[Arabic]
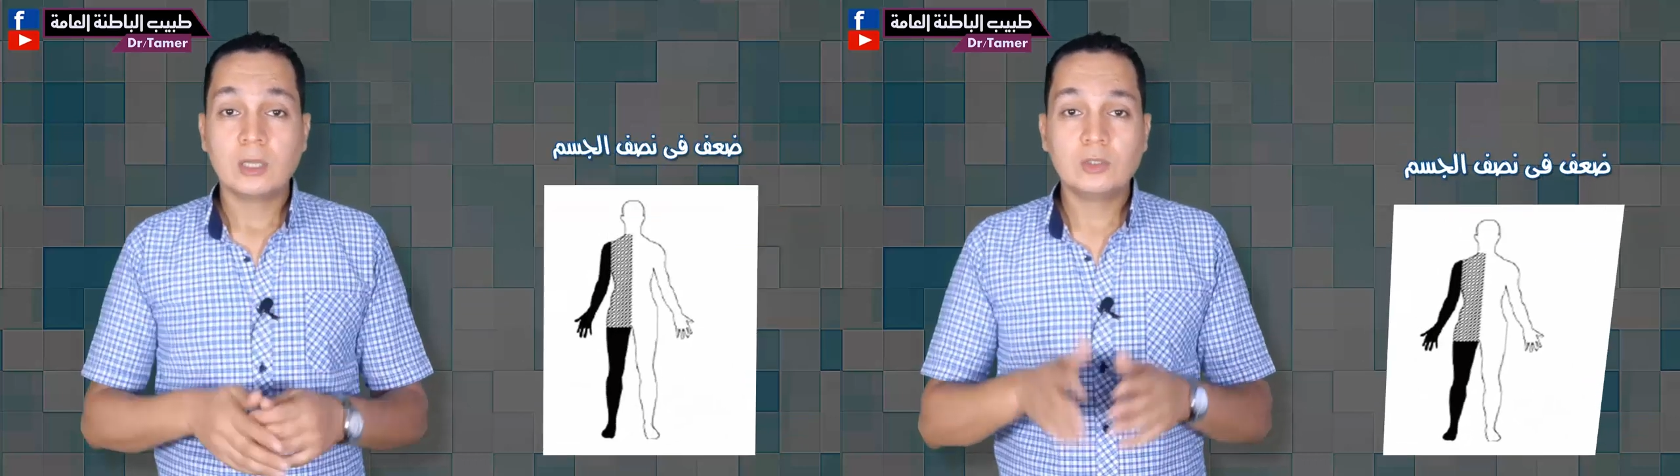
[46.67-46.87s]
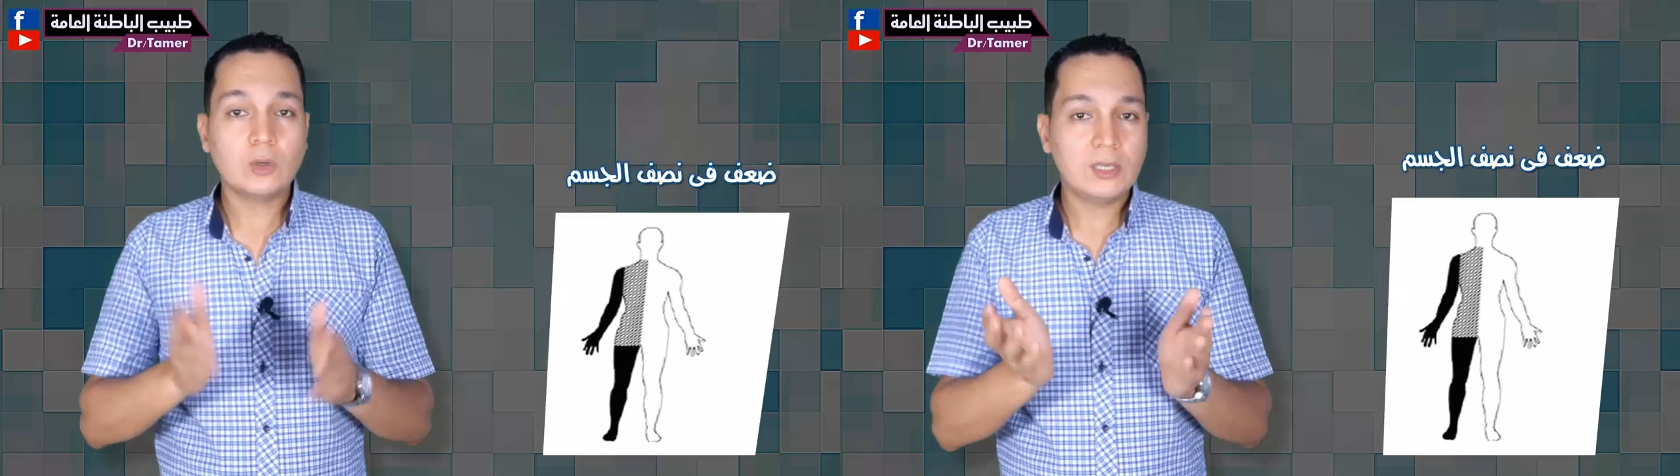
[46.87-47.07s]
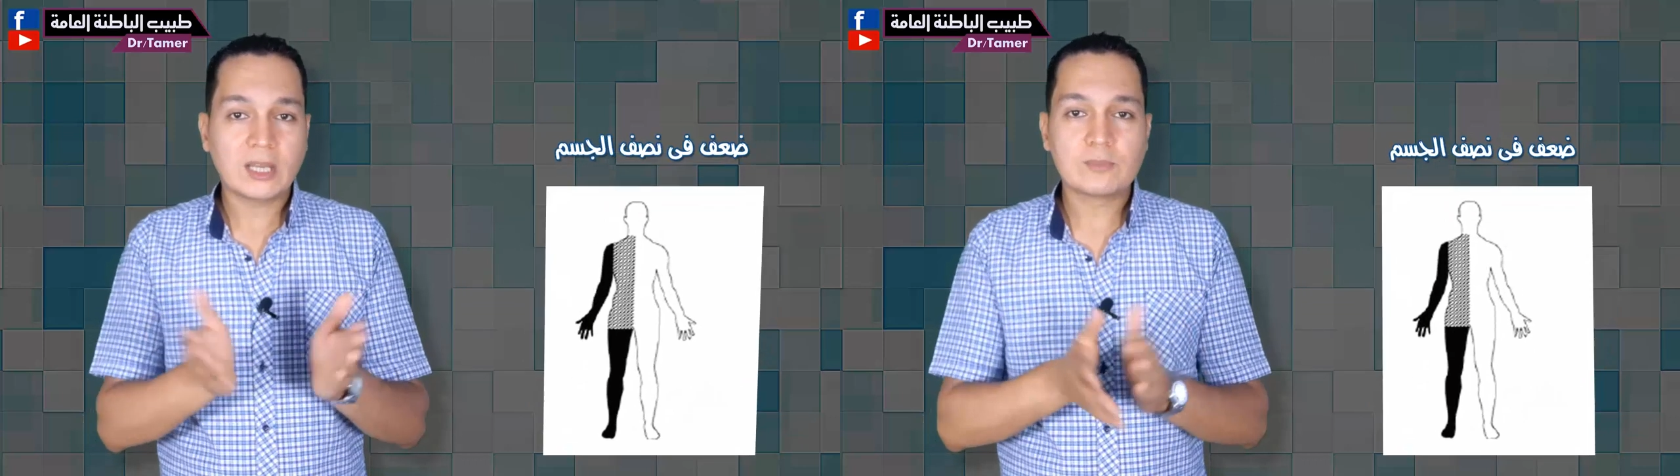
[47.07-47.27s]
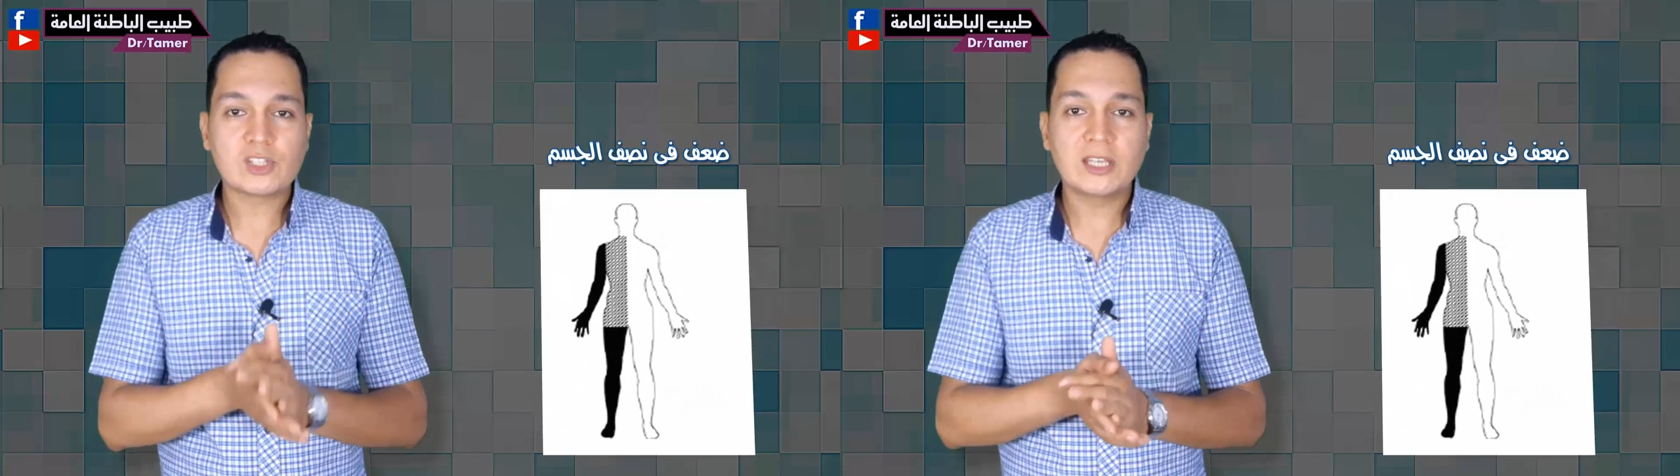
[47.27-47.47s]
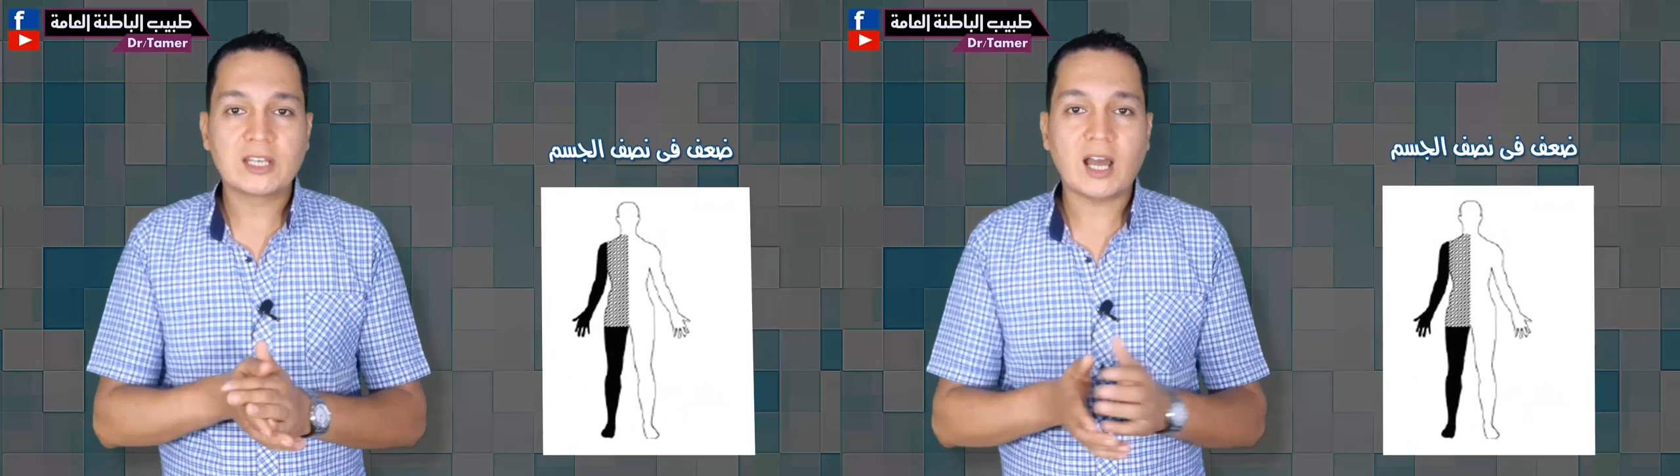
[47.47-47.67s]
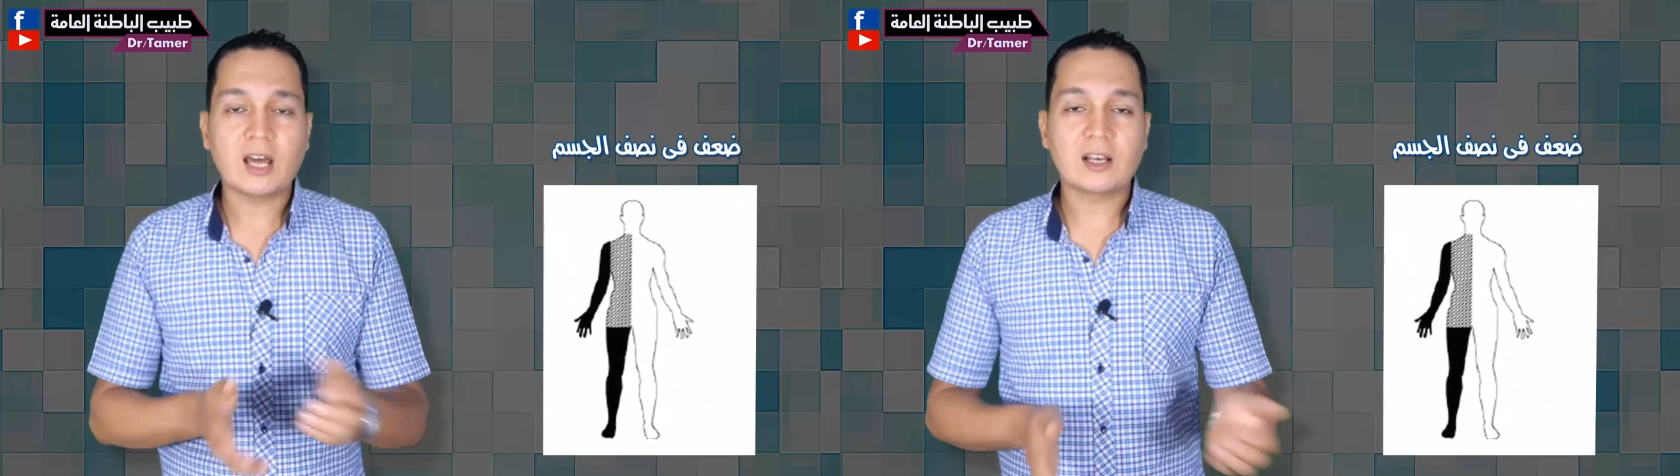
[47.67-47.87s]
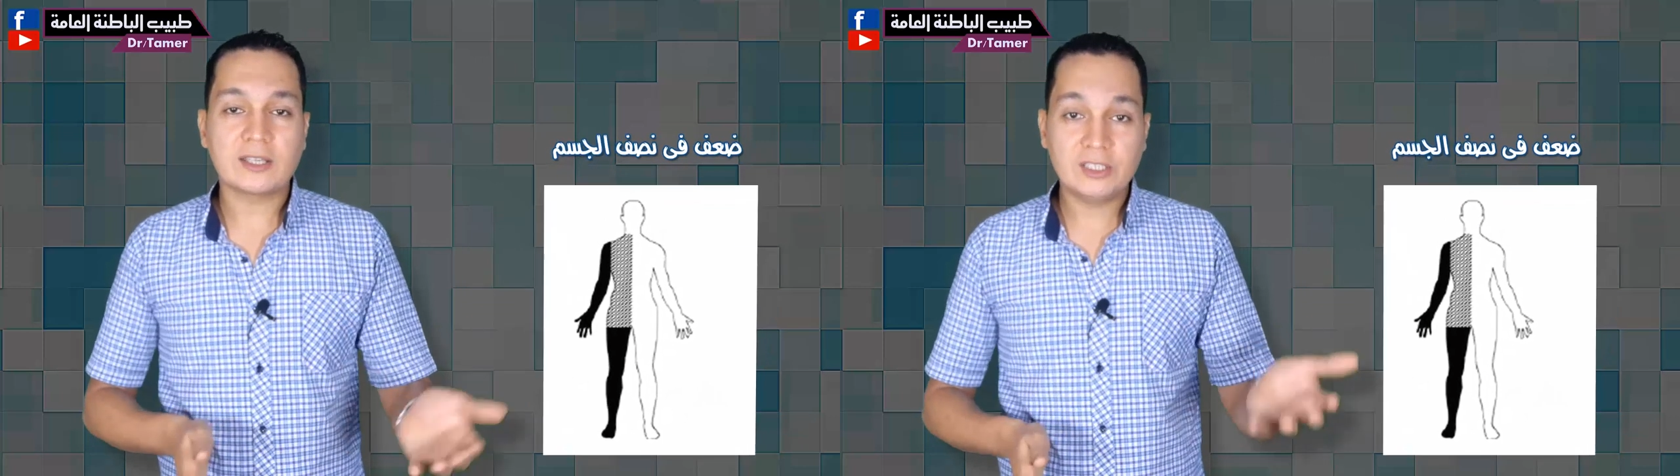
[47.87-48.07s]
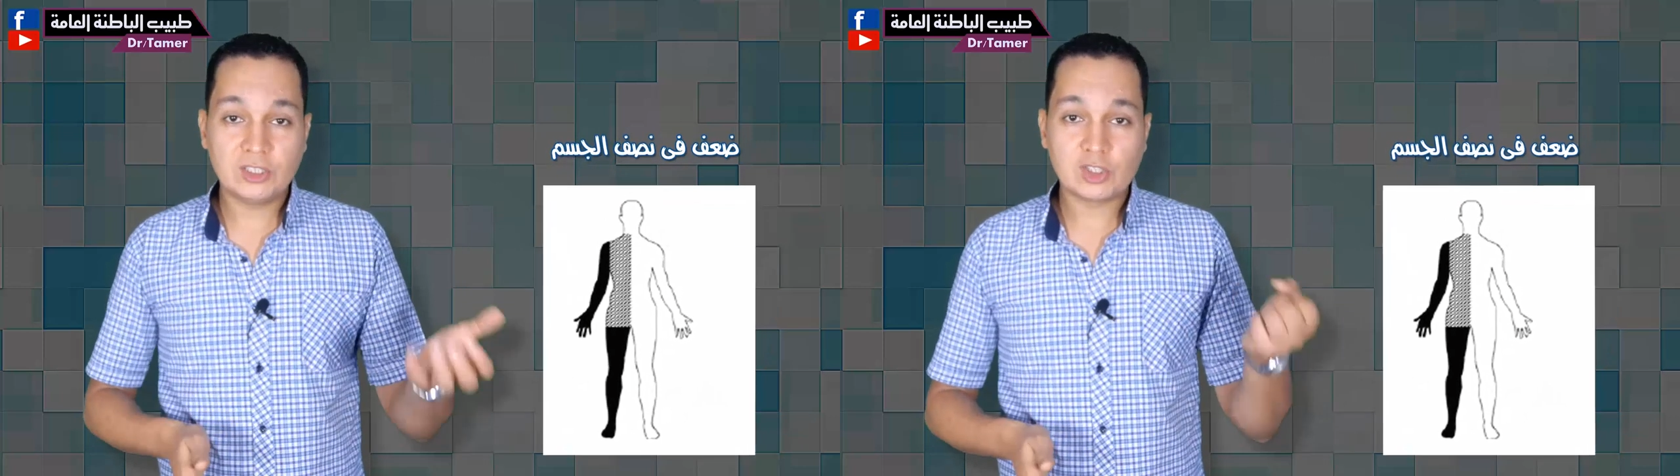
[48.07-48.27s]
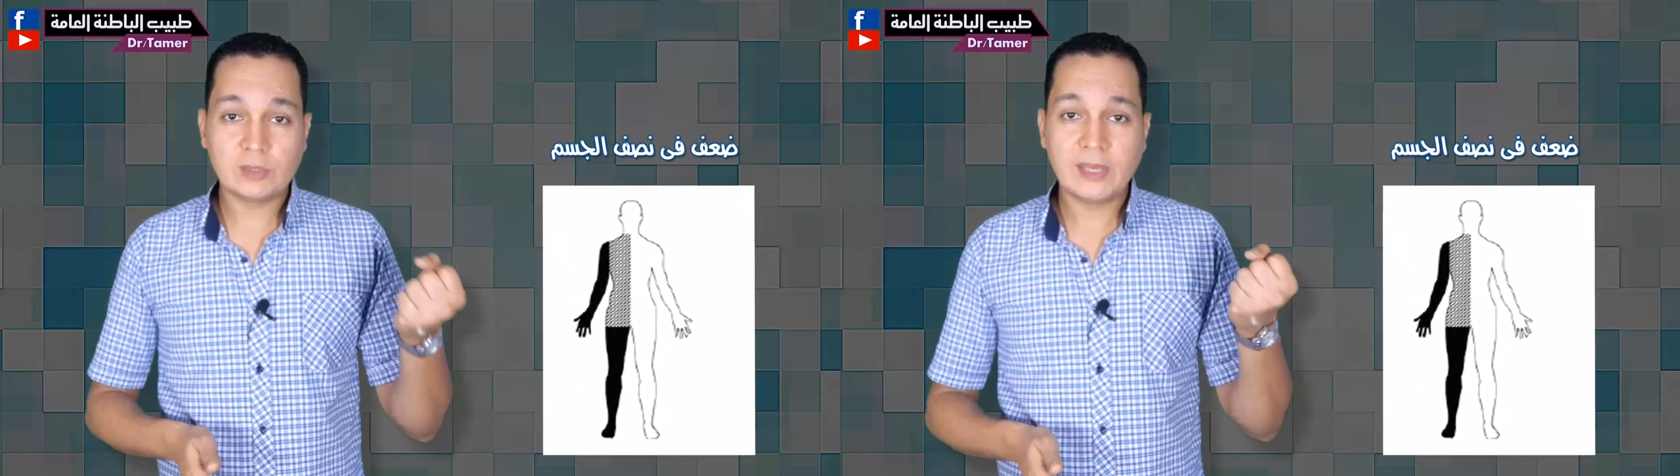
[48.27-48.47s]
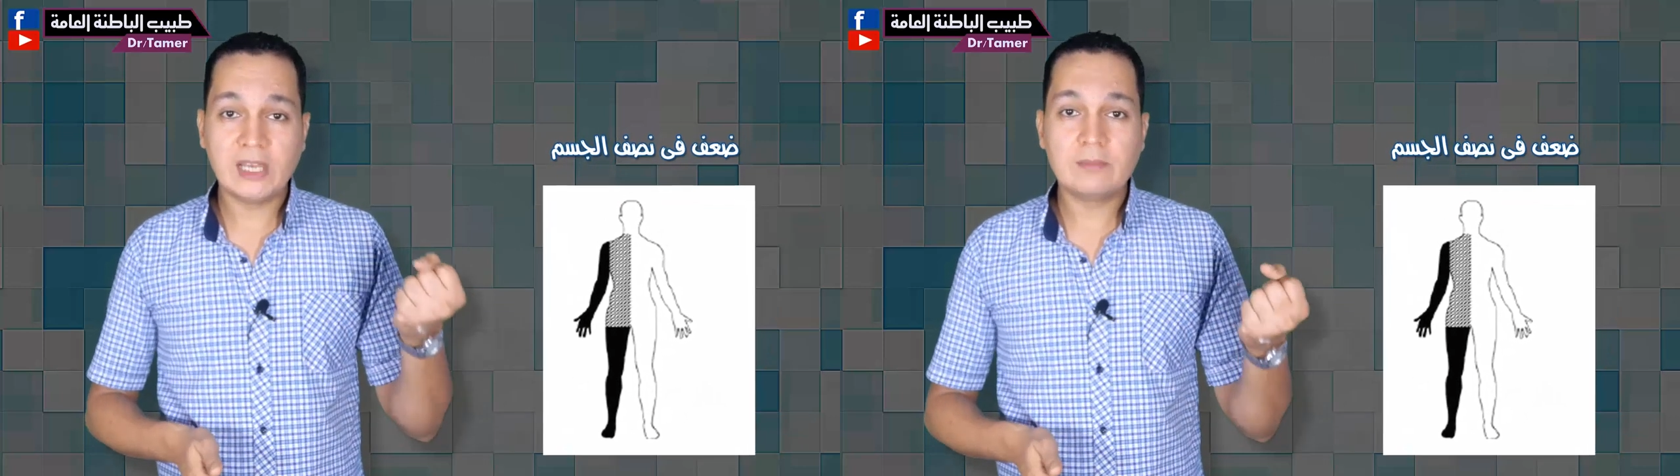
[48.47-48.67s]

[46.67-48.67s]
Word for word: يقول لك مش قادر احرك ايدي الشمال